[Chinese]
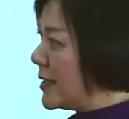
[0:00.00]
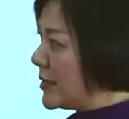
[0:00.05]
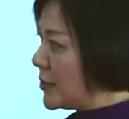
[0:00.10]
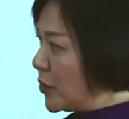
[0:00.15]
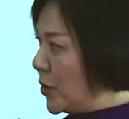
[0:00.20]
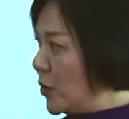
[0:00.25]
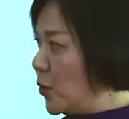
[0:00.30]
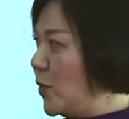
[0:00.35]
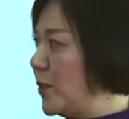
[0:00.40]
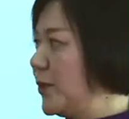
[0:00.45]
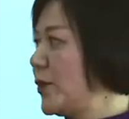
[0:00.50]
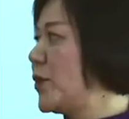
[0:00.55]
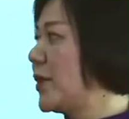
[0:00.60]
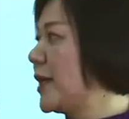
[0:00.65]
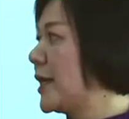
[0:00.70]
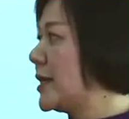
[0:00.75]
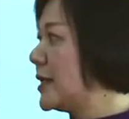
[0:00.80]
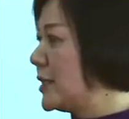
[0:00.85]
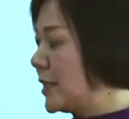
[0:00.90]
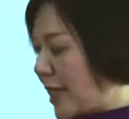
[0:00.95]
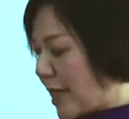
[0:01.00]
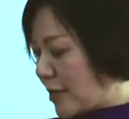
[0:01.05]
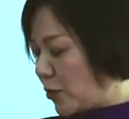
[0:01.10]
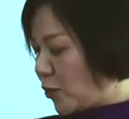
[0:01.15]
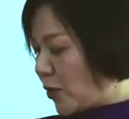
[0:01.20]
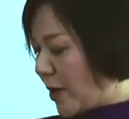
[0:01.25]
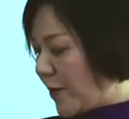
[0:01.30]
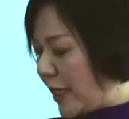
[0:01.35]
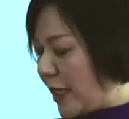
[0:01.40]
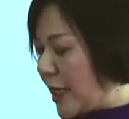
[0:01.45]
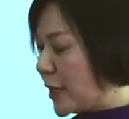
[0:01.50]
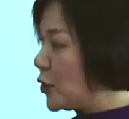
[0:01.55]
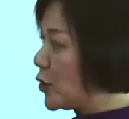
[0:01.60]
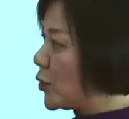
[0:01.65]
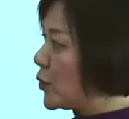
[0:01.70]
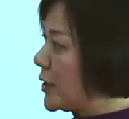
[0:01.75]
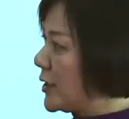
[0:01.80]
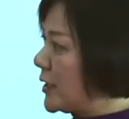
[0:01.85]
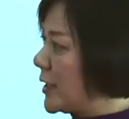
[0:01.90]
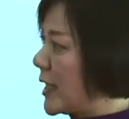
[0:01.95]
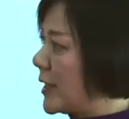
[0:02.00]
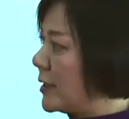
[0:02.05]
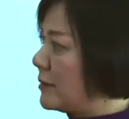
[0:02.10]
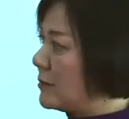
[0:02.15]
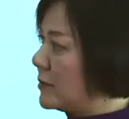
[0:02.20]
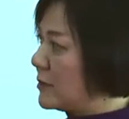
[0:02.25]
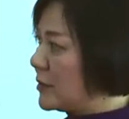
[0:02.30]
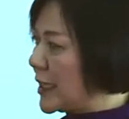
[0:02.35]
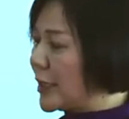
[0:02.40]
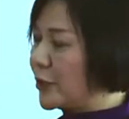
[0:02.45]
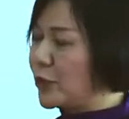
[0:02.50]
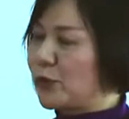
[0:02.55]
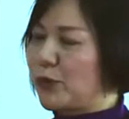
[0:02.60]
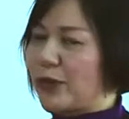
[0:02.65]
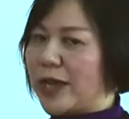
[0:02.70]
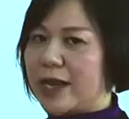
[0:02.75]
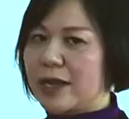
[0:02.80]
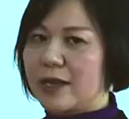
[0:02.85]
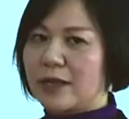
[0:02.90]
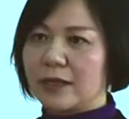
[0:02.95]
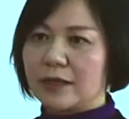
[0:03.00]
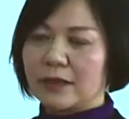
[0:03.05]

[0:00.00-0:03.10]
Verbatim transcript: 所以我们有一个这样专门研究体验研究院，